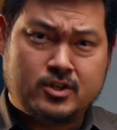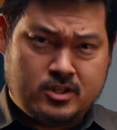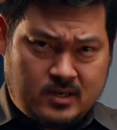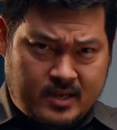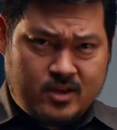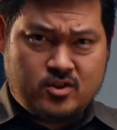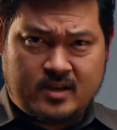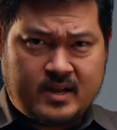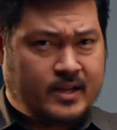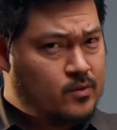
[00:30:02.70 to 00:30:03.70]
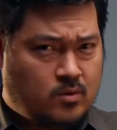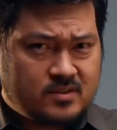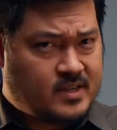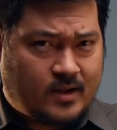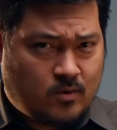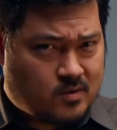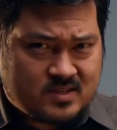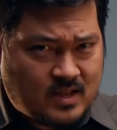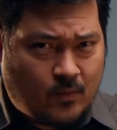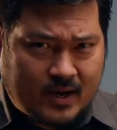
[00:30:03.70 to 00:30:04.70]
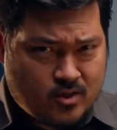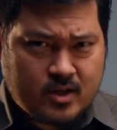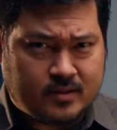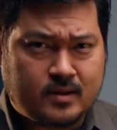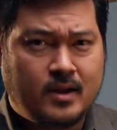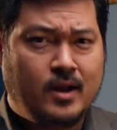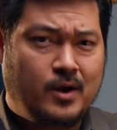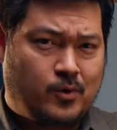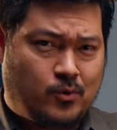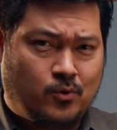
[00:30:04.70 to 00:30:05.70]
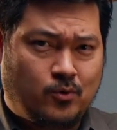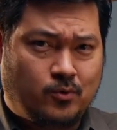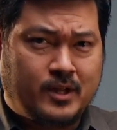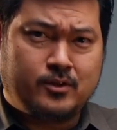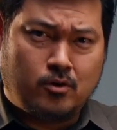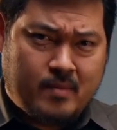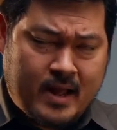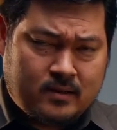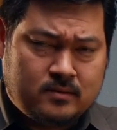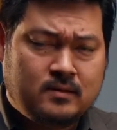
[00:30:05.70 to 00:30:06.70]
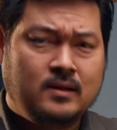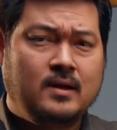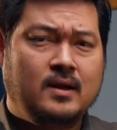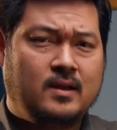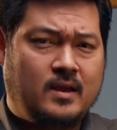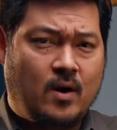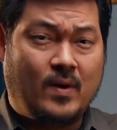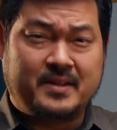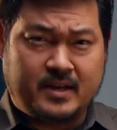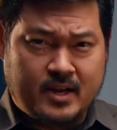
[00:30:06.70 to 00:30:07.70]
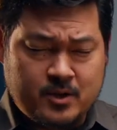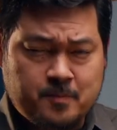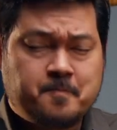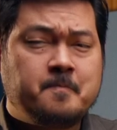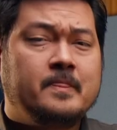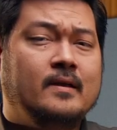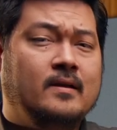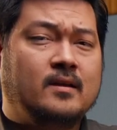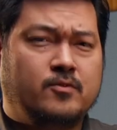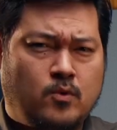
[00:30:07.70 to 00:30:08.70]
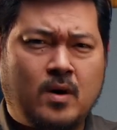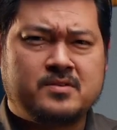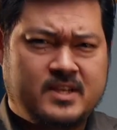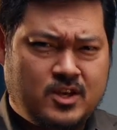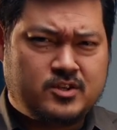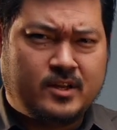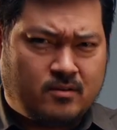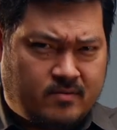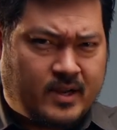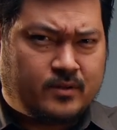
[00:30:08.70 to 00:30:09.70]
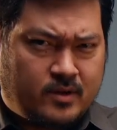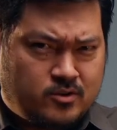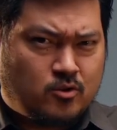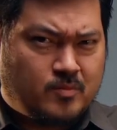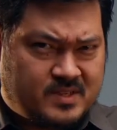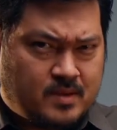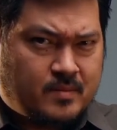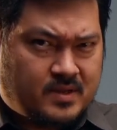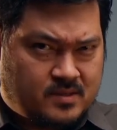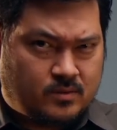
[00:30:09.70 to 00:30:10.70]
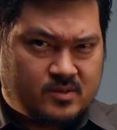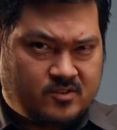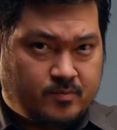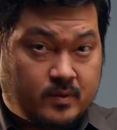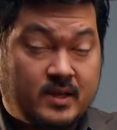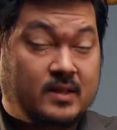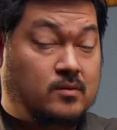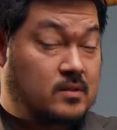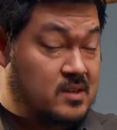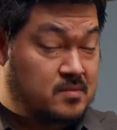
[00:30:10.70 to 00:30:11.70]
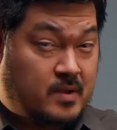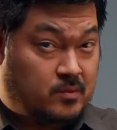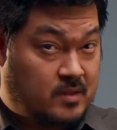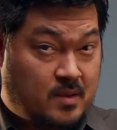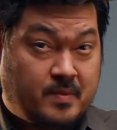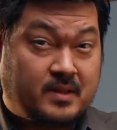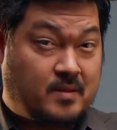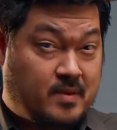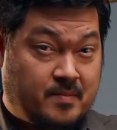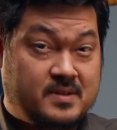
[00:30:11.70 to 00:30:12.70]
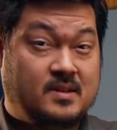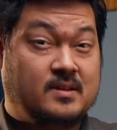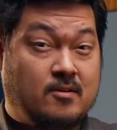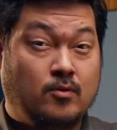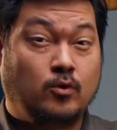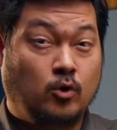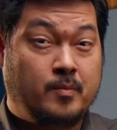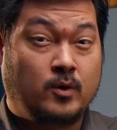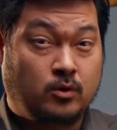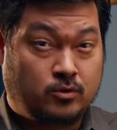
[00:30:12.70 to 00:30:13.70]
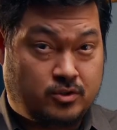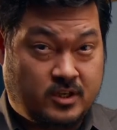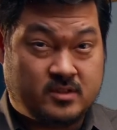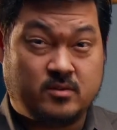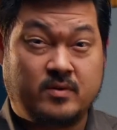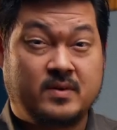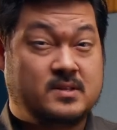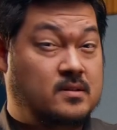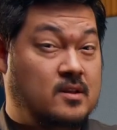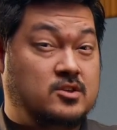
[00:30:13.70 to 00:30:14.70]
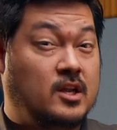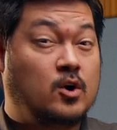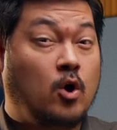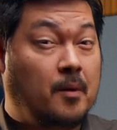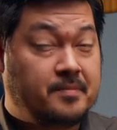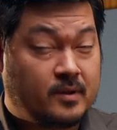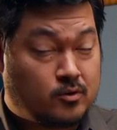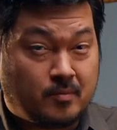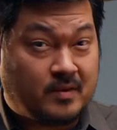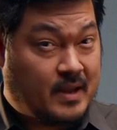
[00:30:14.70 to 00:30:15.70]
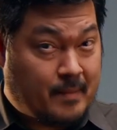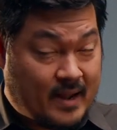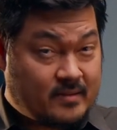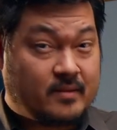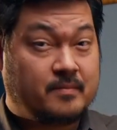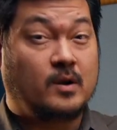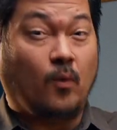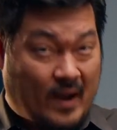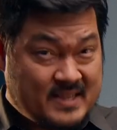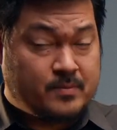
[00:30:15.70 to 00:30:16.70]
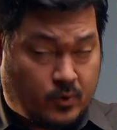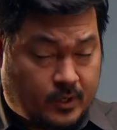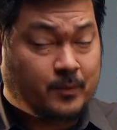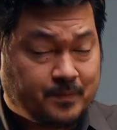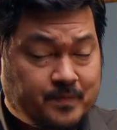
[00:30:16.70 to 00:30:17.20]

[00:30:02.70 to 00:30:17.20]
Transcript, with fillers: Shirley, já que ela não consegue conquistar o Alexandre. O Danton Mello, que é o Adriano, que ficou ausente da novela durante algumas semanas, inclusive porque nesse meio tempo ele também apresentava o Globo Ecologia, sofreu um acidente de helicóptero no meio da mata, quase morreu.